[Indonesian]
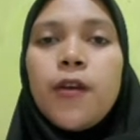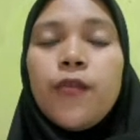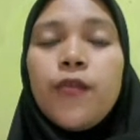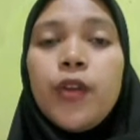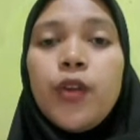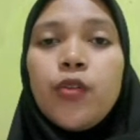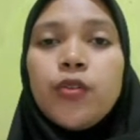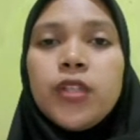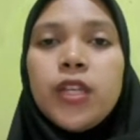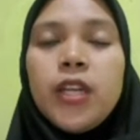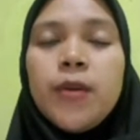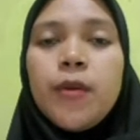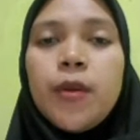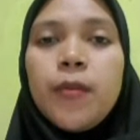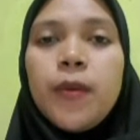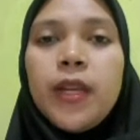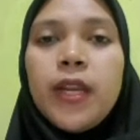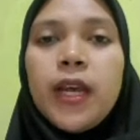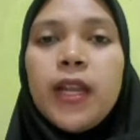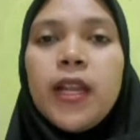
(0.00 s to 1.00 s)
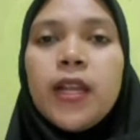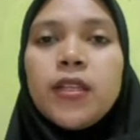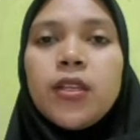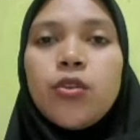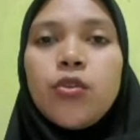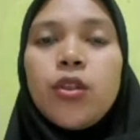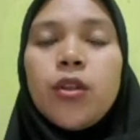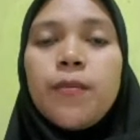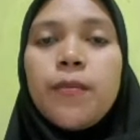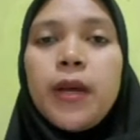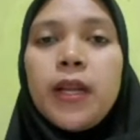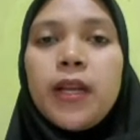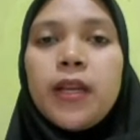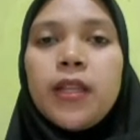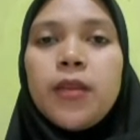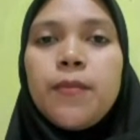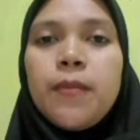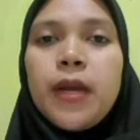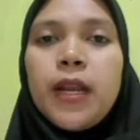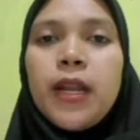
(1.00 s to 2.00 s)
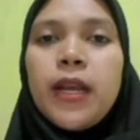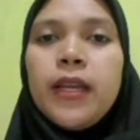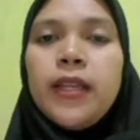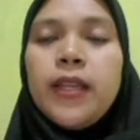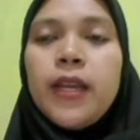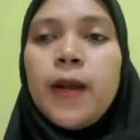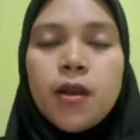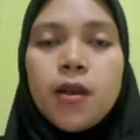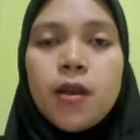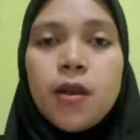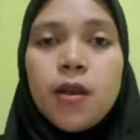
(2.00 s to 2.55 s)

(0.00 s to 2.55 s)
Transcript: virus ini berpindah dari satu tempat ke tempat lainnya.